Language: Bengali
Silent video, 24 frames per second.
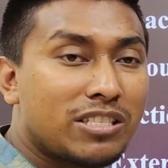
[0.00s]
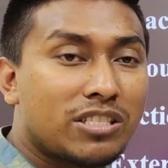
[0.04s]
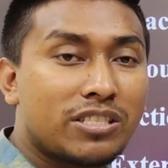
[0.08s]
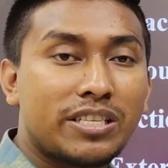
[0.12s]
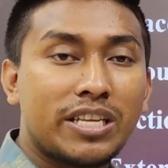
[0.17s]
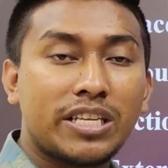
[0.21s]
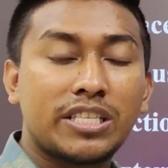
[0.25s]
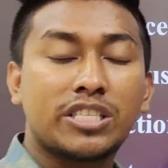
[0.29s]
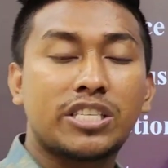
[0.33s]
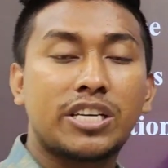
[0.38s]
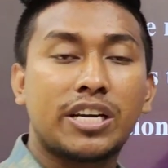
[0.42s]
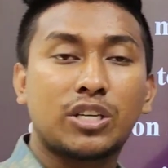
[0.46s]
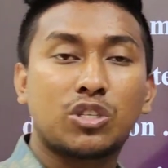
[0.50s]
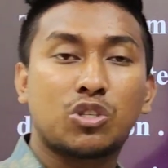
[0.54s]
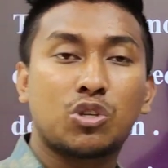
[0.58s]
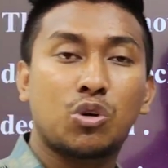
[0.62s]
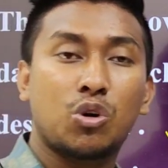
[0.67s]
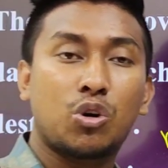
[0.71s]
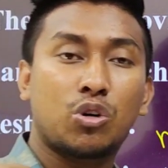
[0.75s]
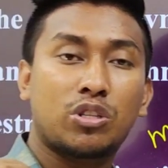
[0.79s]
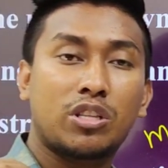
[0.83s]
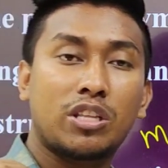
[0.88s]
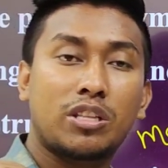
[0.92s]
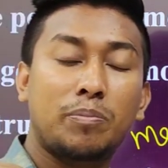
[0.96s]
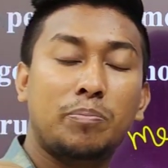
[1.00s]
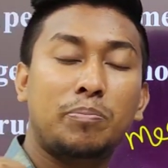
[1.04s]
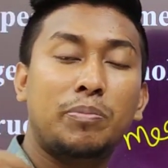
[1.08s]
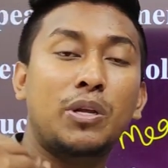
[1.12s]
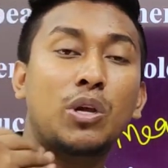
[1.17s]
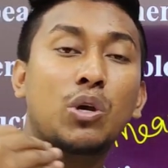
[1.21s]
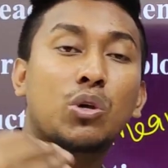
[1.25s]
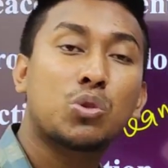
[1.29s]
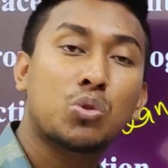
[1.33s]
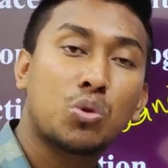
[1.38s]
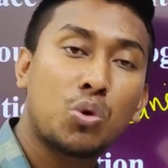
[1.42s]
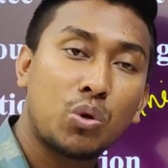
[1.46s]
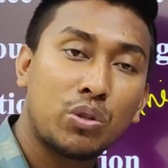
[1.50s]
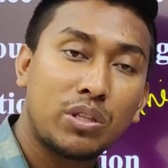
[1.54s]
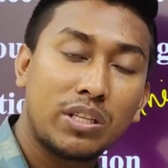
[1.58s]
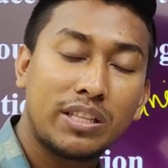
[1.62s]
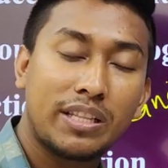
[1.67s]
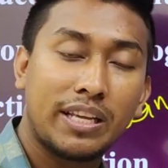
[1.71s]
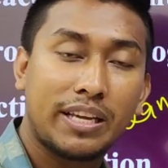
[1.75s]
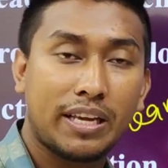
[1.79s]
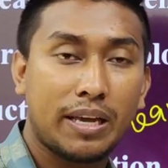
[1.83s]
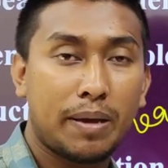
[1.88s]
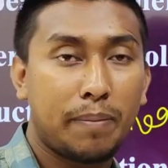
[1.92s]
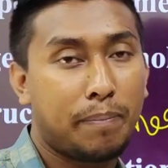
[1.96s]
মাস ডিস্ট্রাকশন অর্থাৎ বৃহৎ ক্ষতি
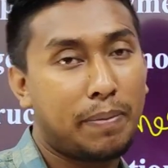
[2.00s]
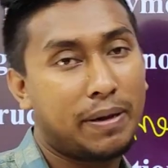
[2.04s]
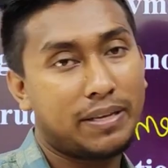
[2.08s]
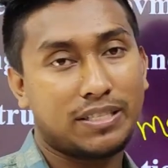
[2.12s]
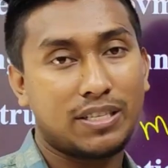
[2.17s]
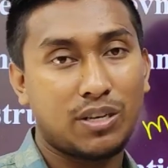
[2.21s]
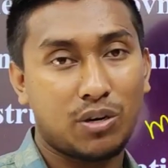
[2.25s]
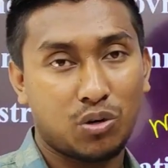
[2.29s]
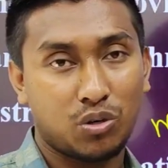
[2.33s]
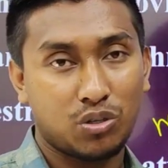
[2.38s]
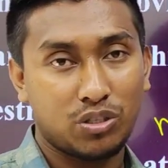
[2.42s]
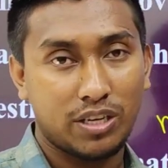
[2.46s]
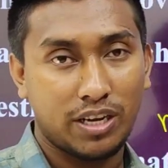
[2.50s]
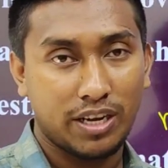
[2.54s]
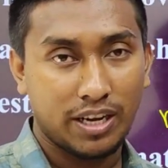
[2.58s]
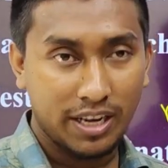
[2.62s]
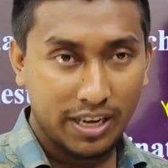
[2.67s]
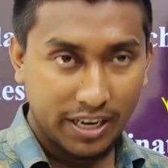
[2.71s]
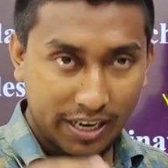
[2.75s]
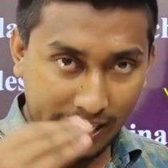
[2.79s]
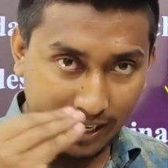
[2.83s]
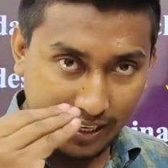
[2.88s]
থেকে বাঁচানো যায়